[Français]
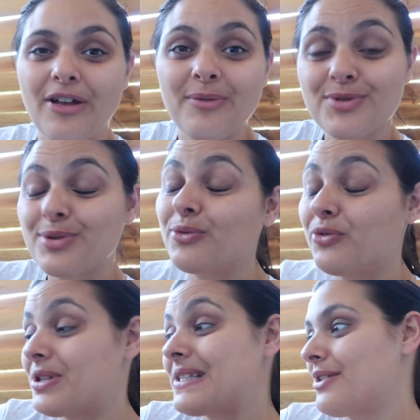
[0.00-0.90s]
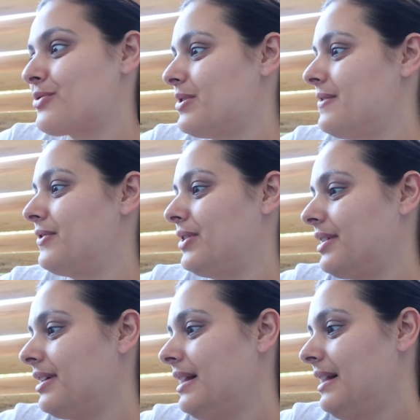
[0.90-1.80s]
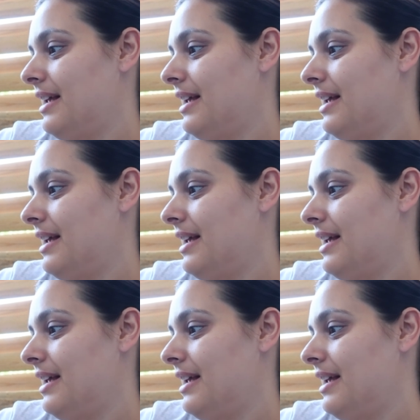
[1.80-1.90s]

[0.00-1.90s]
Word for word: même je trouve que c'est un joli vlog